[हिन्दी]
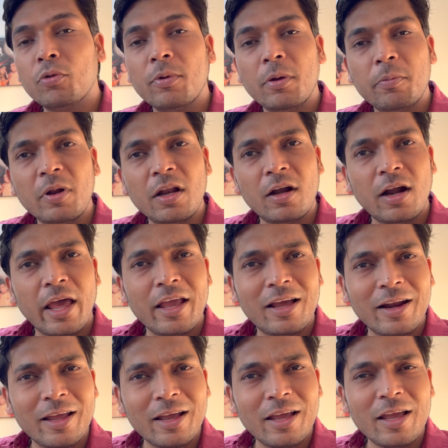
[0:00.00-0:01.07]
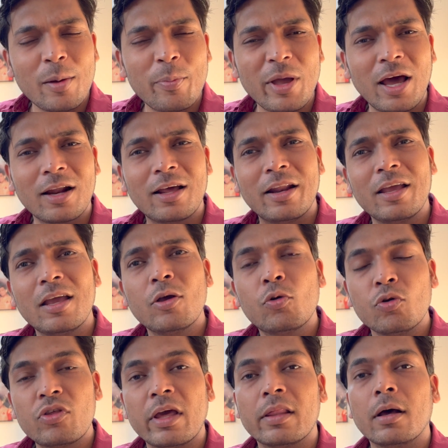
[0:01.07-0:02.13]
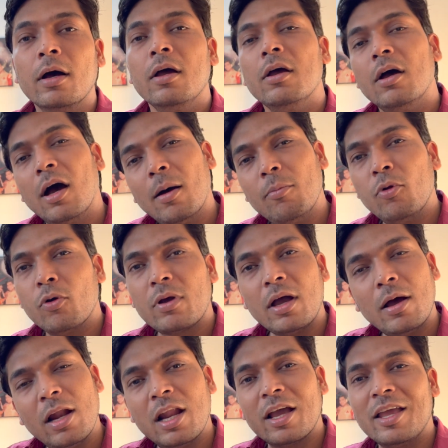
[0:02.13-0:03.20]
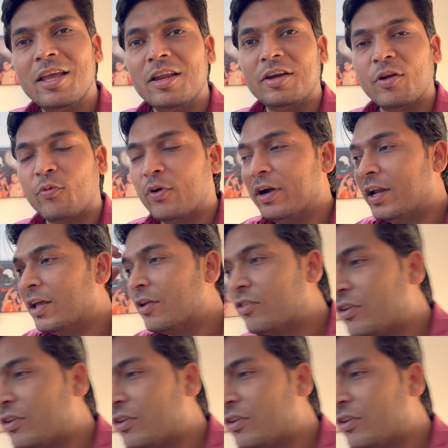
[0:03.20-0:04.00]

सुबह अपना लड़ाई करेंगे या प्यार करेंगे कुछ ऐसा हम अच्छा, लोग का अलग ही डिफरेंट ही